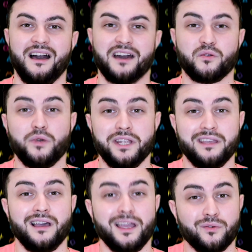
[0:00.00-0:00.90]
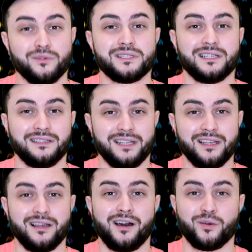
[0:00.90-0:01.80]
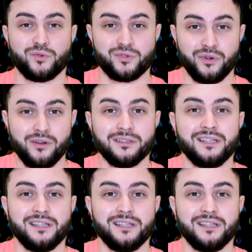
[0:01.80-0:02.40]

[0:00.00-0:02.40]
Аргония и Айкун Сандей Аружок,